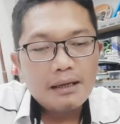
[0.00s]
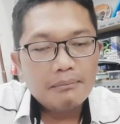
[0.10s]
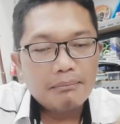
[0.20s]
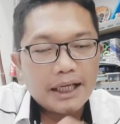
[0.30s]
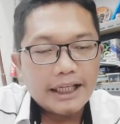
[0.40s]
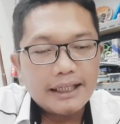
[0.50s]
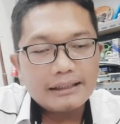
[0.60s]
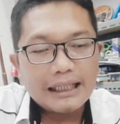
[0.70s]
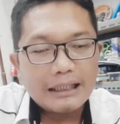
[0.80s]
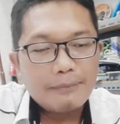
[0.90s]

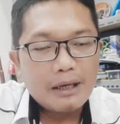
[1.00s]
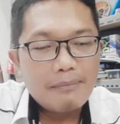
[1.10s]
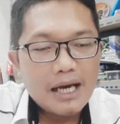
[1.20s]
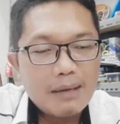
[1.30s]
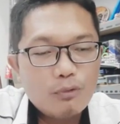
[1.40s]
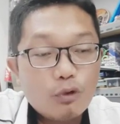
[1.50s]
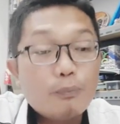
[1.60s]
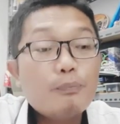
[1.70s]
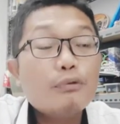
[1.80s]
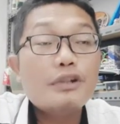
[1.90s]
Maredetari parmahamu
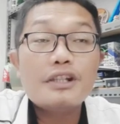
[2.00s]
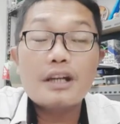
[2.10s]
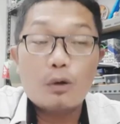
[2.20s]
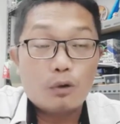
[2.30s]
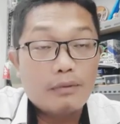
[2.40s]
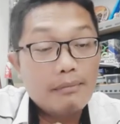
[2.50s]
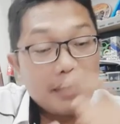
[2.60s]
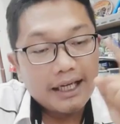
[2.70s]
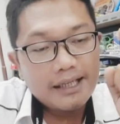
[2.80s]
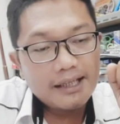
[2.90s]
upuji Jahoba
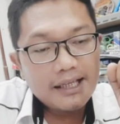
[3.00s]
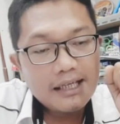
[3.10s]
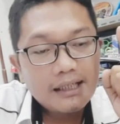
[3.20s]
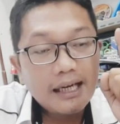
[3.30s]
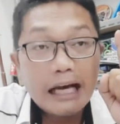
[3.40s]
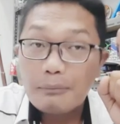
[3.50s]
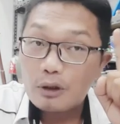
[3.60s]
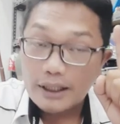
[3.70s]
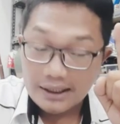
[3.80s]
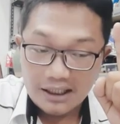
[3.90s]
marhite-hite
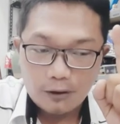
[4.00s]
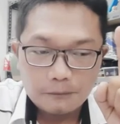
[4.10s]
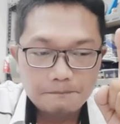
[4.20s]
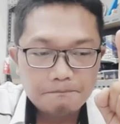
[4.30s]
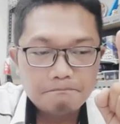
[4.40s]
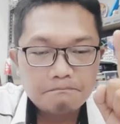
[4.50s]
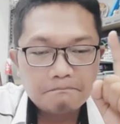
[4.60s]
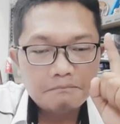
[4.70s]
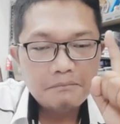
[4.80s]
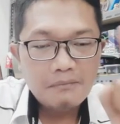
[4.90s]
hamoleateon.
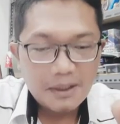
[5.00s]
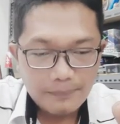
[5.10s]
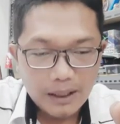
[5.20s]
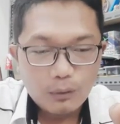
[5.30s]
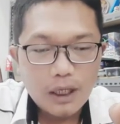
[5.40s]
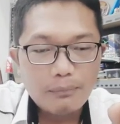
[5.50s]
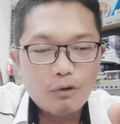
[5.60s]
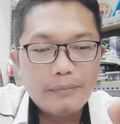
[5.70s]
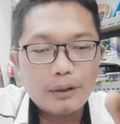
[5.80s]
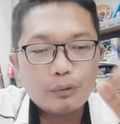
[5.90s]

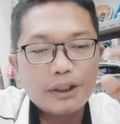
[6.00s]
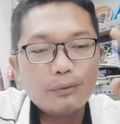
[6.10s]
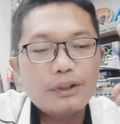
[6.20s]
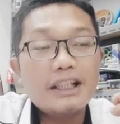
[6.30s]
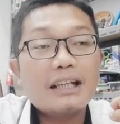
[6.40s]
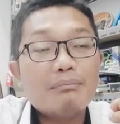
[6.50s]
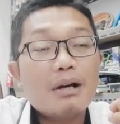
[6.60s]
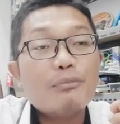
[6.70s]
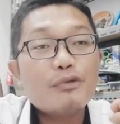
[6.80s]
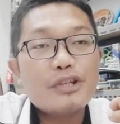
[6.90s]
Paluhamu uning uningan
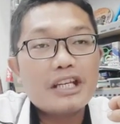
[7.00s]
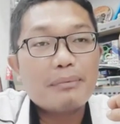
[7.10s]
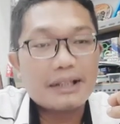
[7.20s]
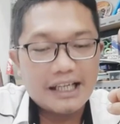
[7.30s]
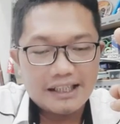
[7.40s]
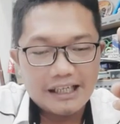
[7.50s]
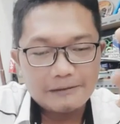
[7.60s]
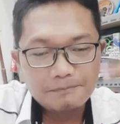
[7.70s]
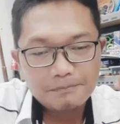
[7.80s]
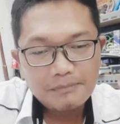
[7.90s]
mamuji debatata.
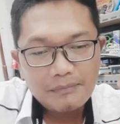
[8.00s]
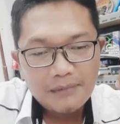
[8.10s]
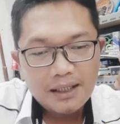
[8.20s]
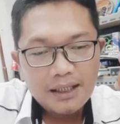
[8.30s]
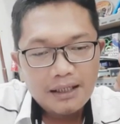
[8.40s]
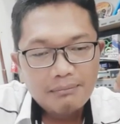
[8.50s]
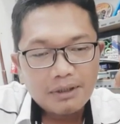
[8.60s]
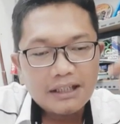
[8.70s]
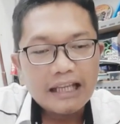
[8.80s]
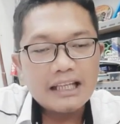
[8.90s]

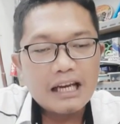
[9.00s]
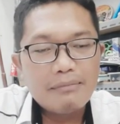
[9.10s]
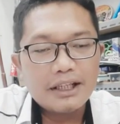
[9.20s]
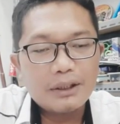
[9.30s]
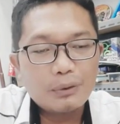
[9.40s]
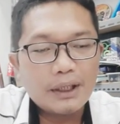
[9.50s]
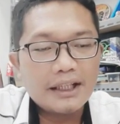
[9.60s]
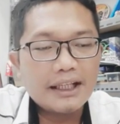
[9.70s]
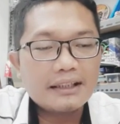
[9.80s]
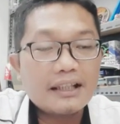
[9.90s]
Bernyanyilah bagi Tuhan
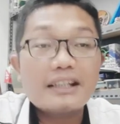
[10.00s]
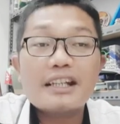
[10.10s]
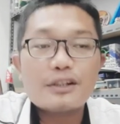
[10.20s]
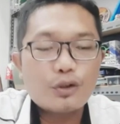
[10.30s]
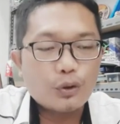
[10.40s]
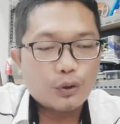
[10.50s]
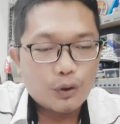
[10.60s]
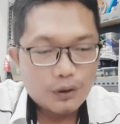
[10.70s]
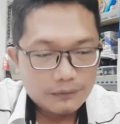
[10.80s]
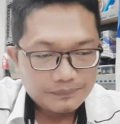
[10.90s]
dengan nyanyian syukur,